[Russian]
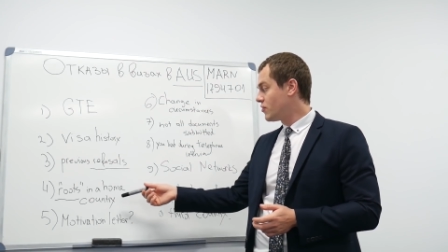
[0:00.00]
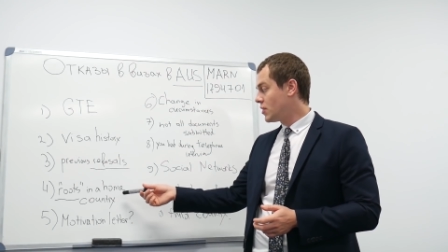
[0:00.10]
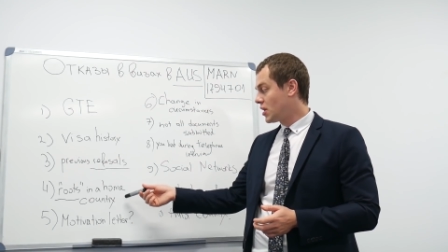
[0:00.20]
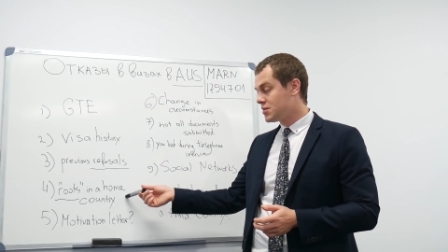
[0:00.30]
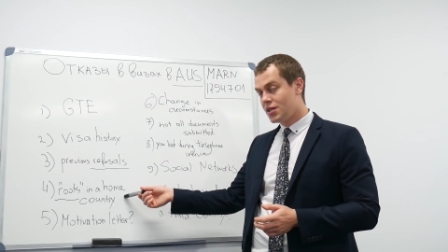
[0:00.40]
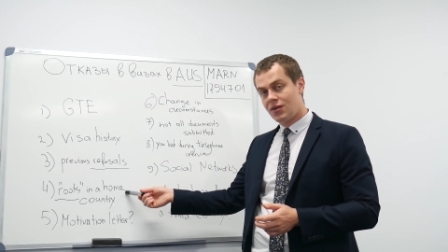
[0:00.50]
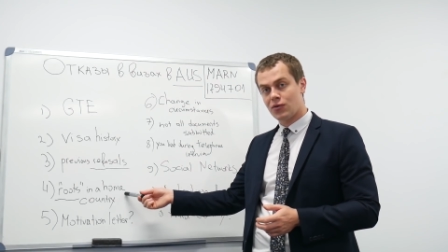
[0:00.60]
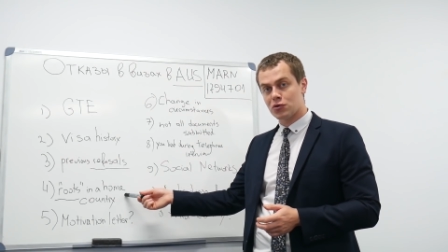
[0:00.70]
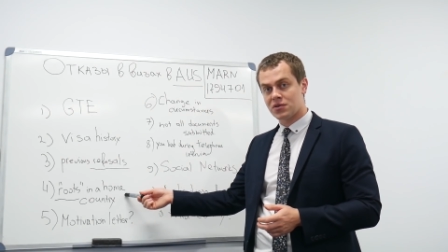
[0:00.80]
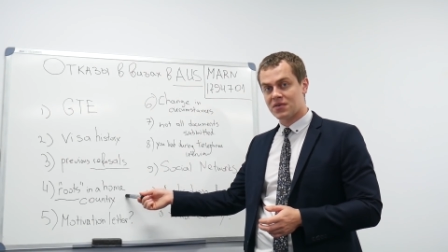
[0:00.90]
вы хотите
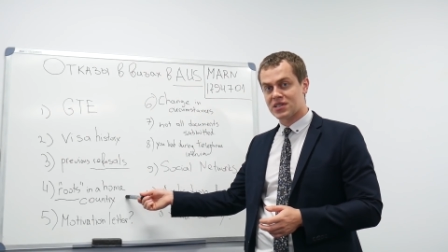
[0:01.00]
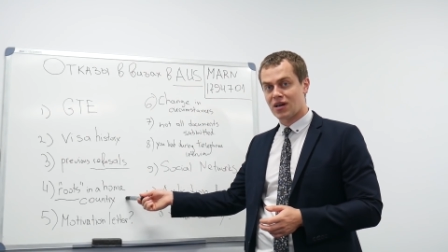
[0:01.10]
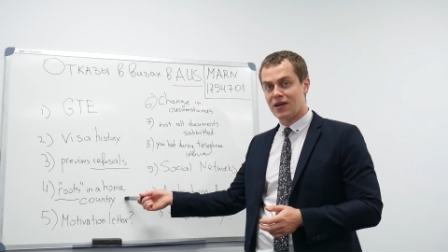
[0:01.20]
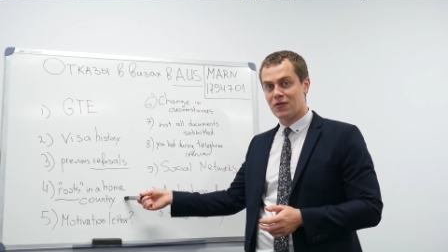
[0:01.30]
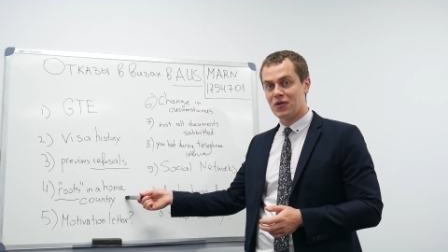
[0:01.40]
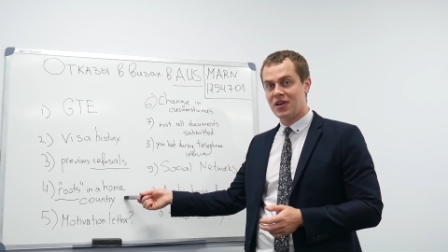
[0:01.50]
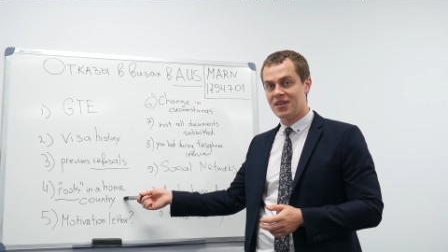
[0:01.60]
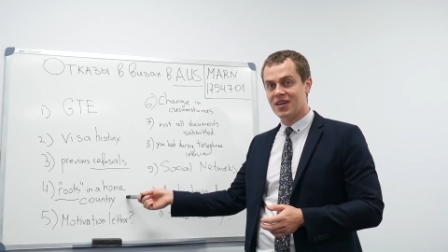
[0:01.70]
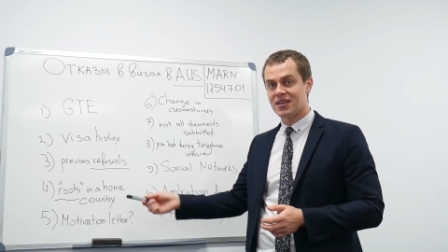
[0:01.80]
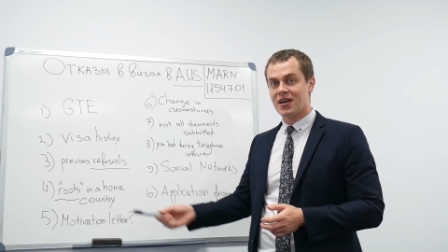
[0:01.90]
вернуться в Австралию или
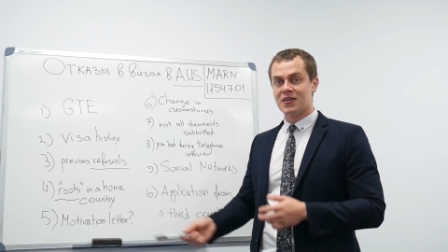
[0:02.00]
нет?